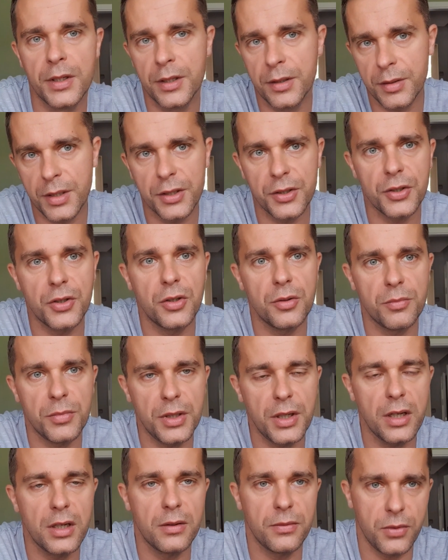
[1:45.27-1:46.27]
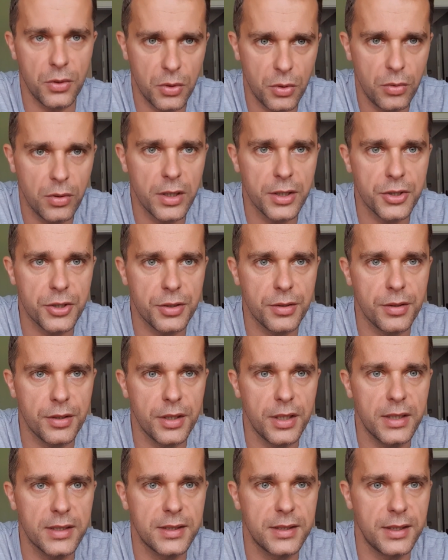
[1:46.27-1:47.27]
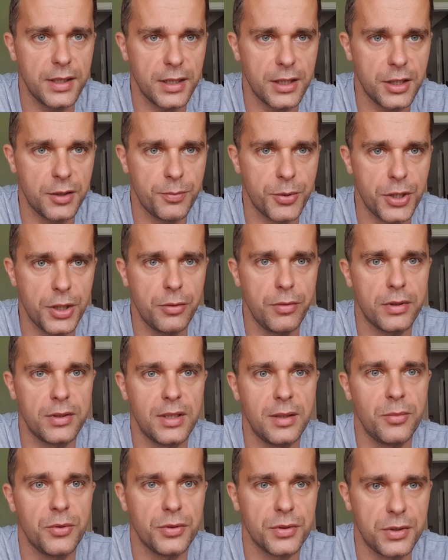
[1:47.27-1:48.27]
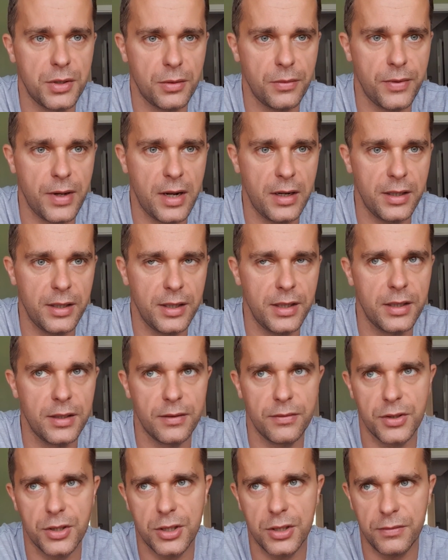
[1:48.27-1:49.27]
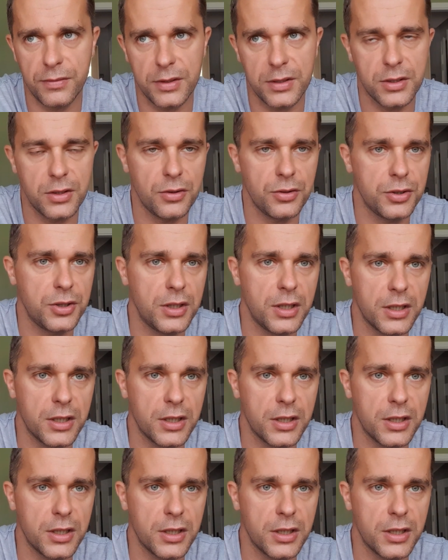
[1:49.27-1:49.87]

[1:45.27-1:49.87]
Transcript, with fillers: nie tylko mi, ale w ogóle, czy jest jakiś przykład demonstrowalny w rzeczywistości,